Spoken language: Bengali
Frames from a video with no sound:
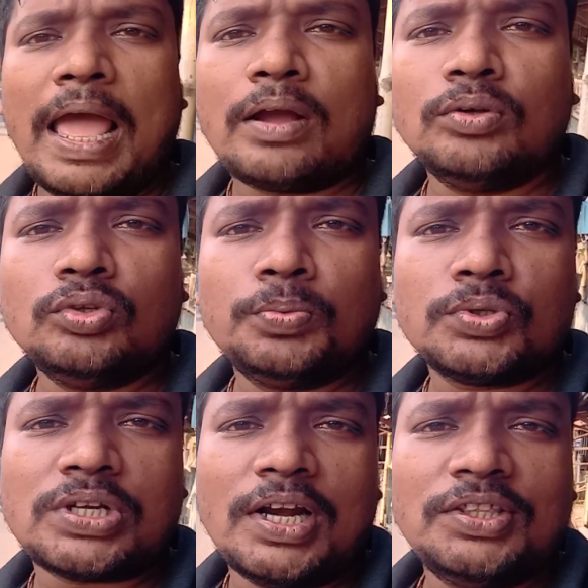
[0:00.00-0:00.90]
এখন দুপুর
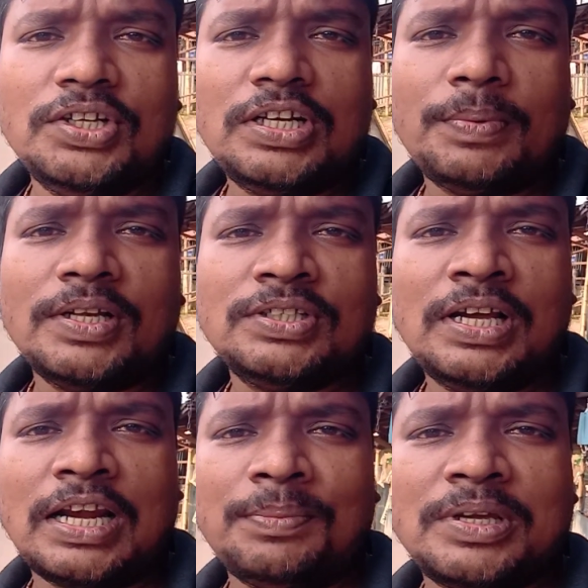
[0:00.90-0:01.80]
সাড়ে তিনটে বাজে
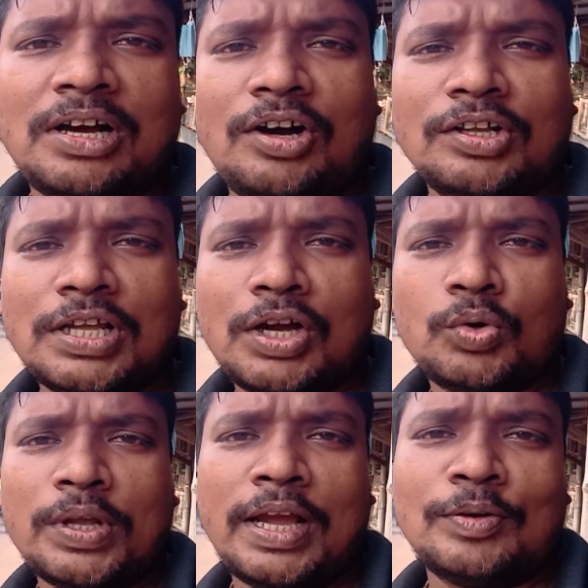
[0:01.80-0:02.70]
আর আমি খাওয়া দাওয়া
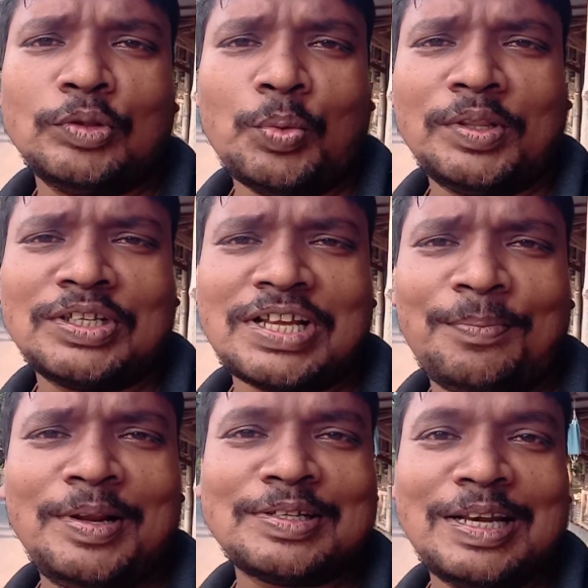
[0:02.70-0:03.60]
করে এখন তোমাদের
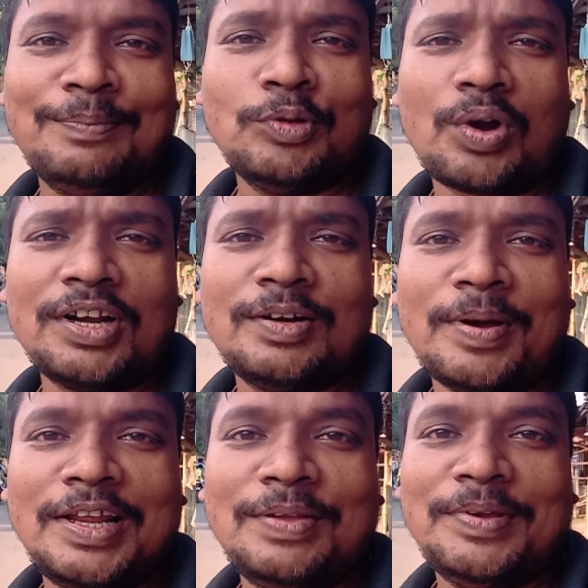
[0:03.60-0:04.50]
সামনে আসলাম দোকানের
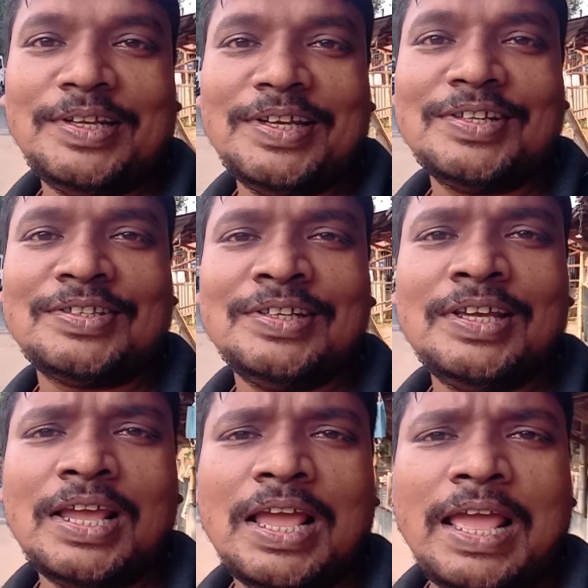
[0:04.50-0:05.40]
বাইরে বেরিয়ে এসেছি
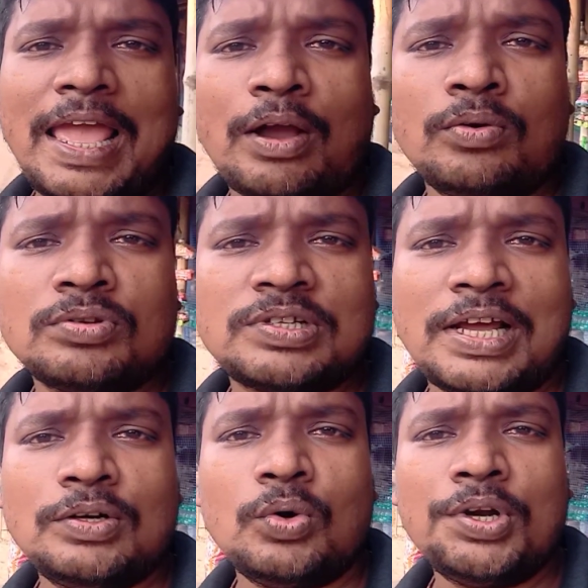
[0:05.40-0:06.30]
এখনও
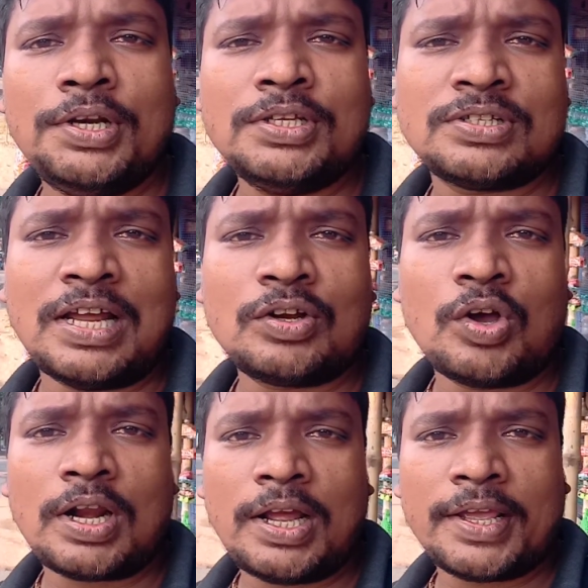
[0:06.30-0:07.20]
স্নান করিনি স্নান
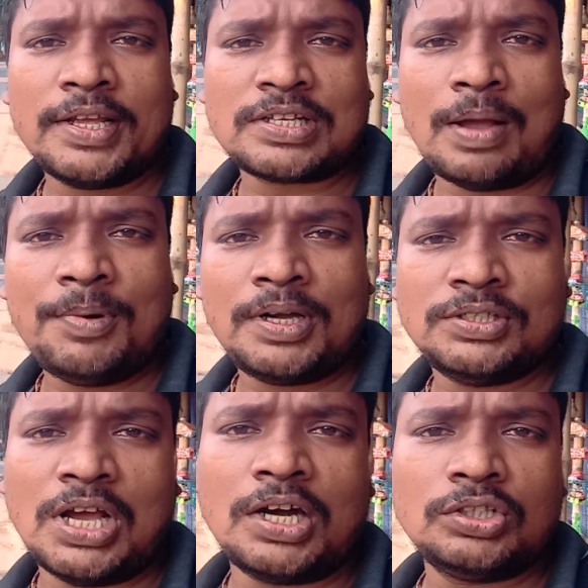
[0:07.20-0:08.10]
করার আগে সামনেটা
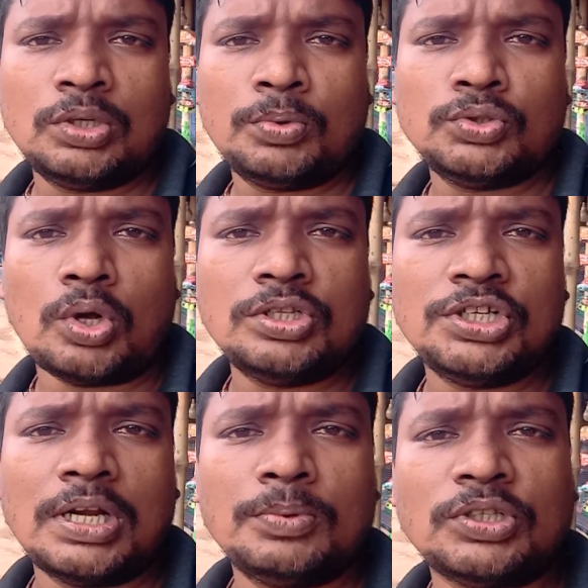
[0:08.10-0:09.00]
ঝাড় দেবো জল
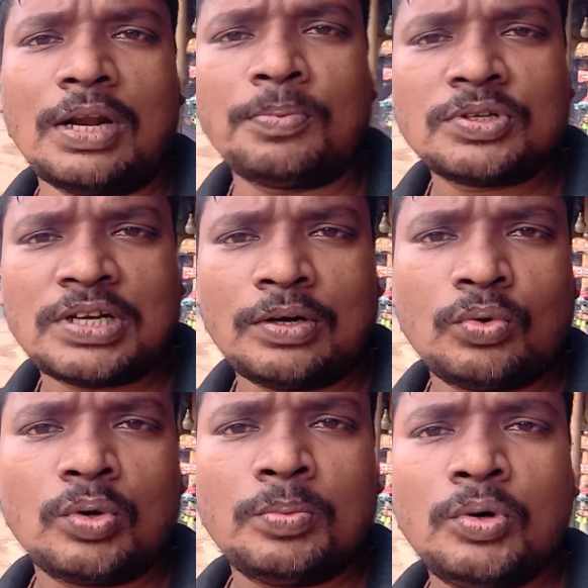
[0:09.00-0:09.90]
ছিটাবো তারপরে স্নান
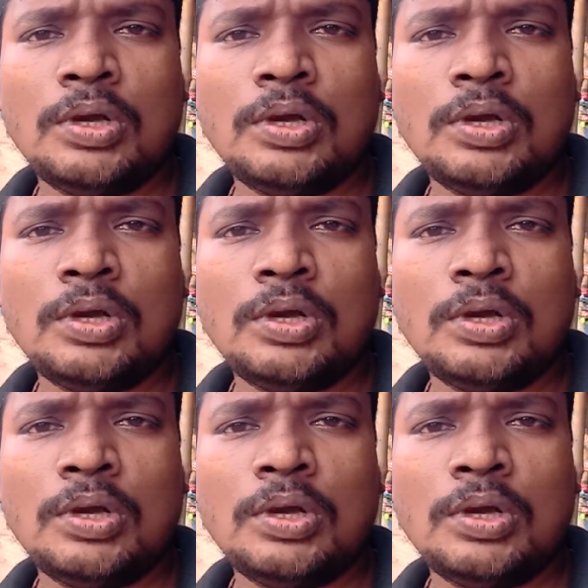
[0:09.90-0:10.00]
করব